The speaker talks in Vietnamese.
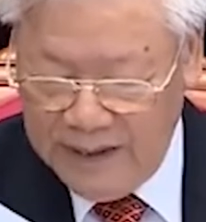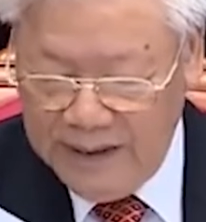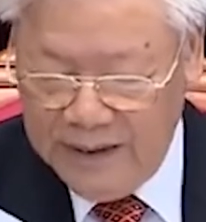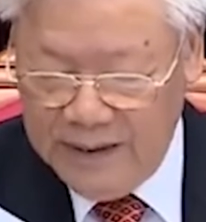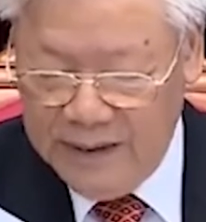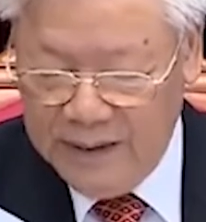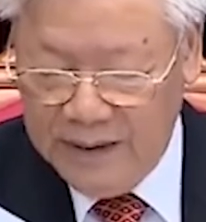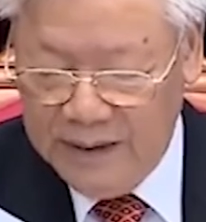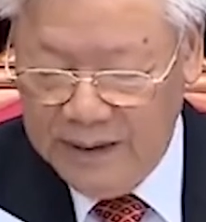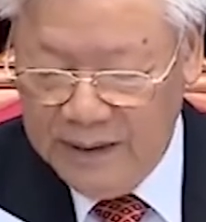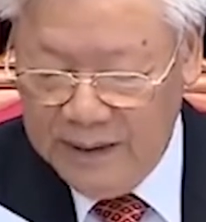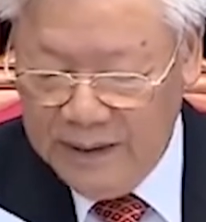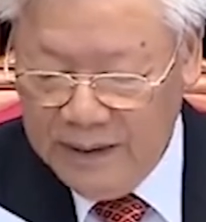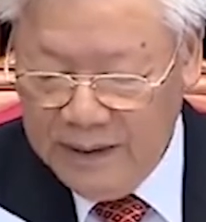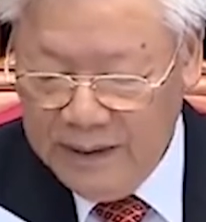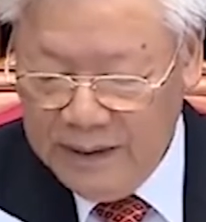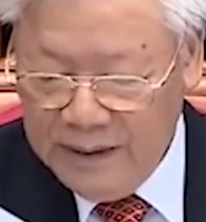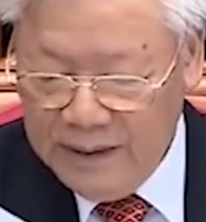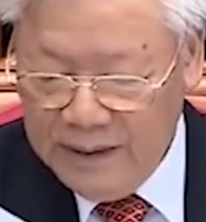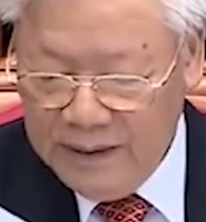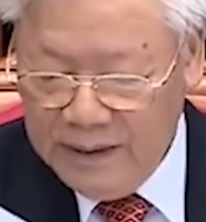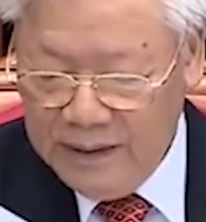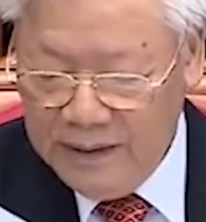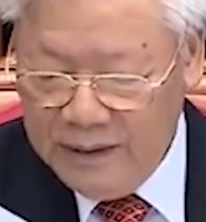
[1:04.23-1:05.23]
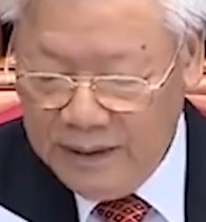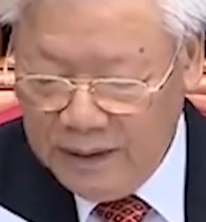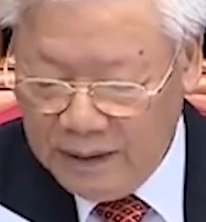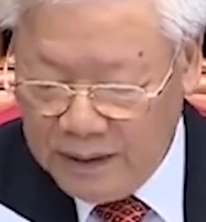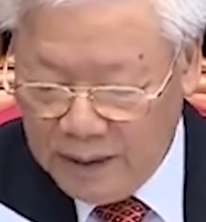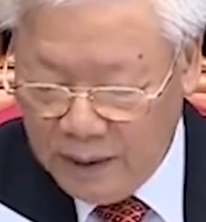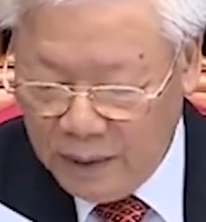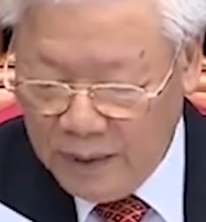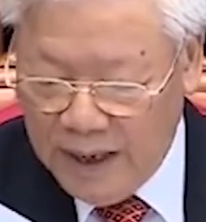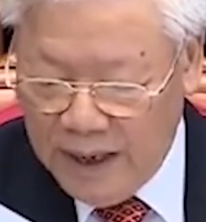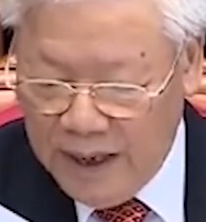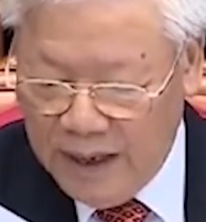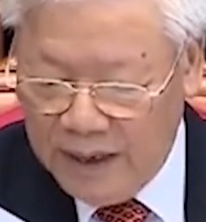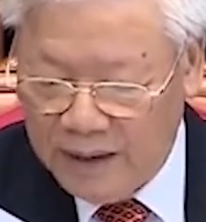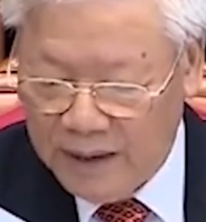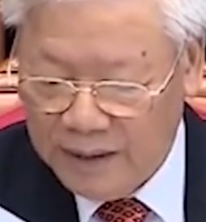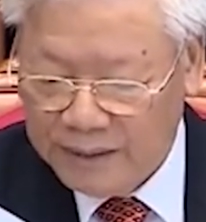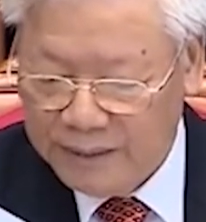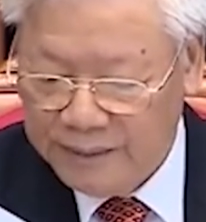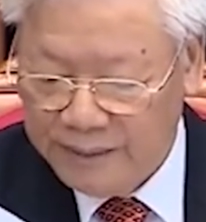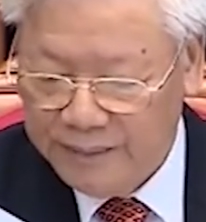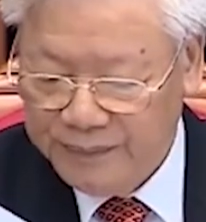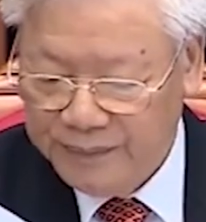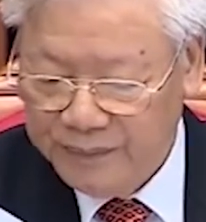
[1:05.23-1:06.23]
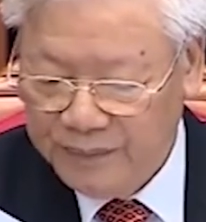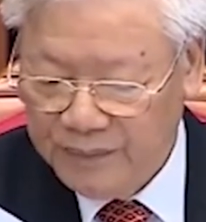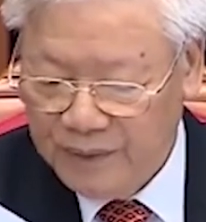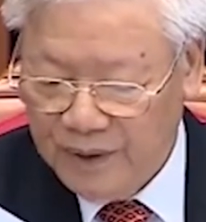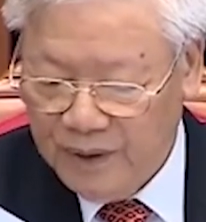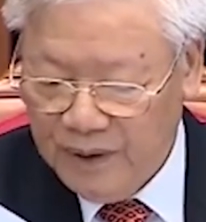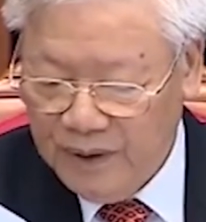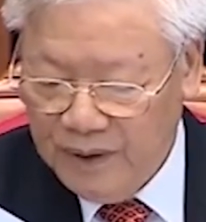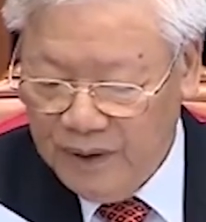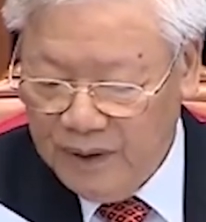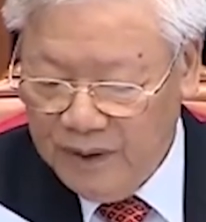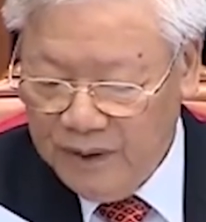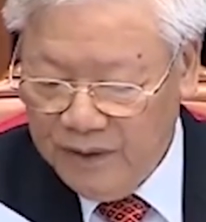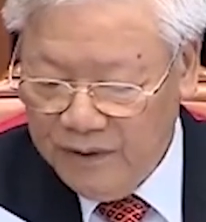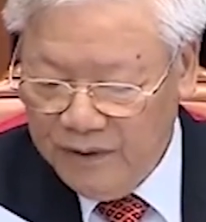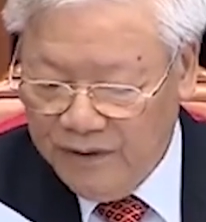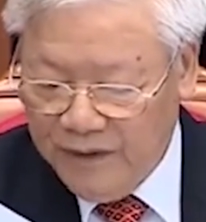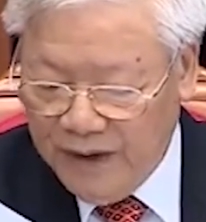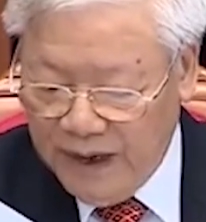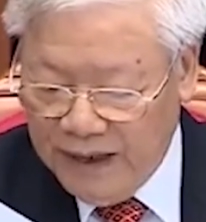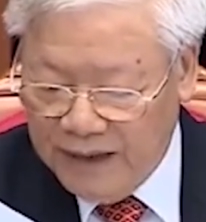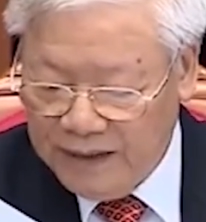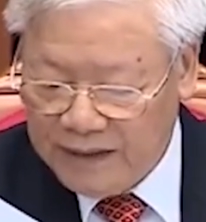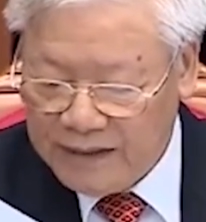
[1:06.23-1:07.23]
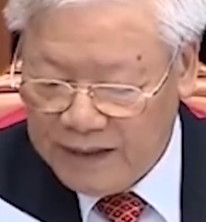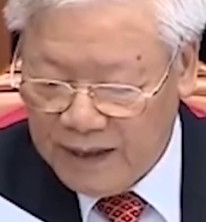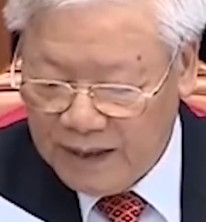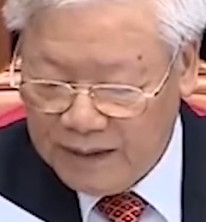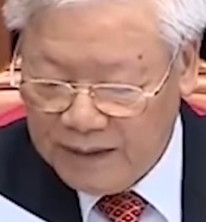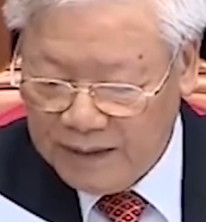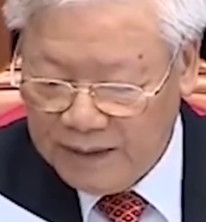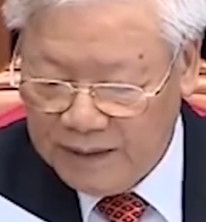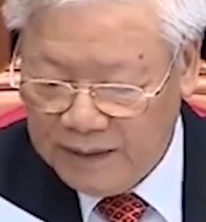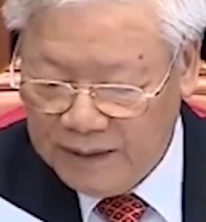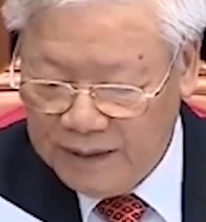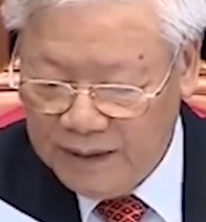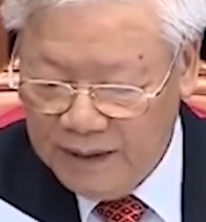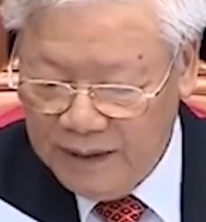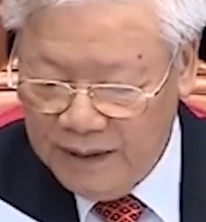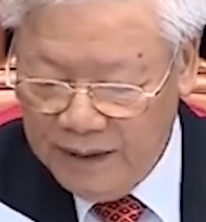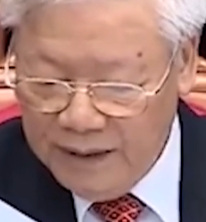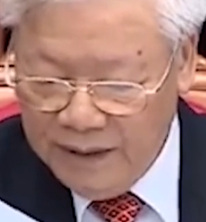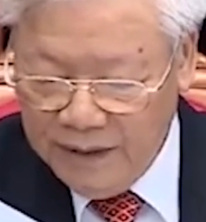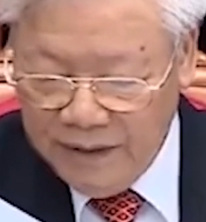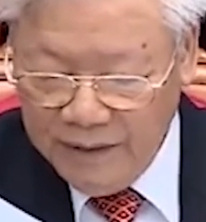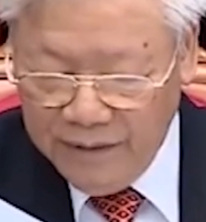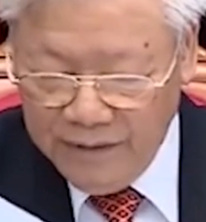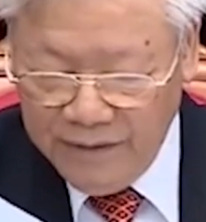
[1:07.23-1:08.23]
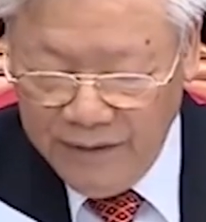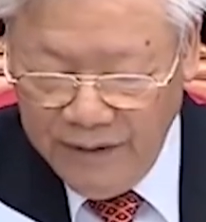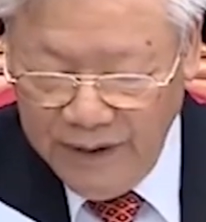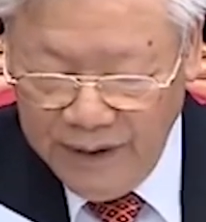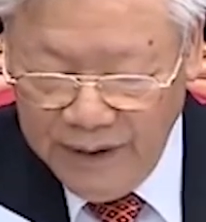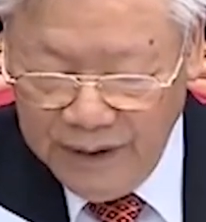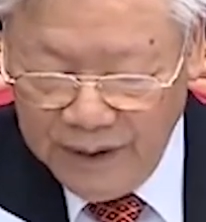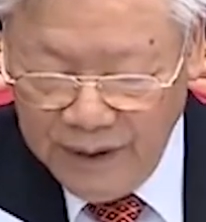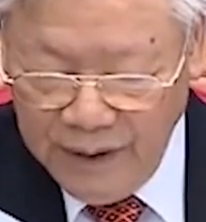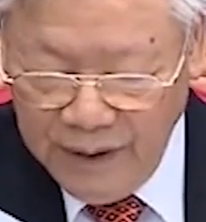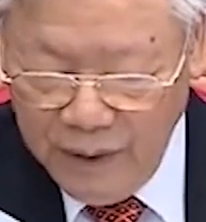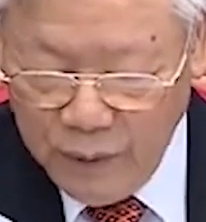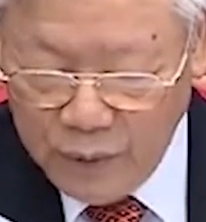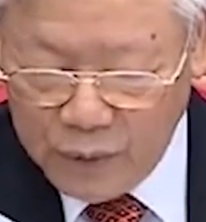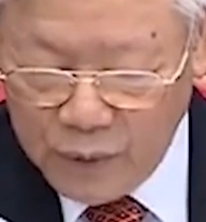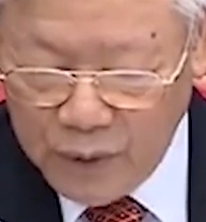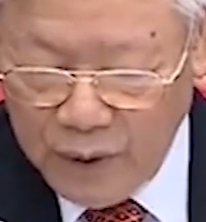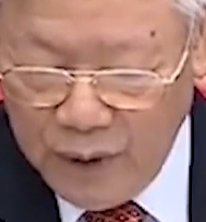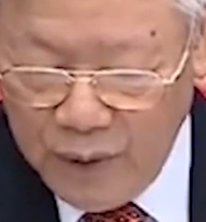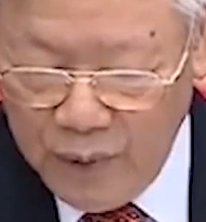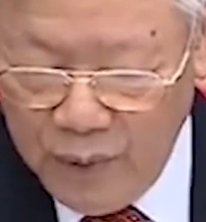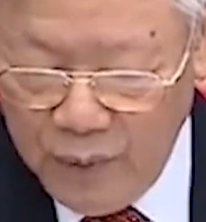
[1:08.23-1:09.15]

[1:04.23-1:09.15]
gì những khâu nào phải chăng về tiêu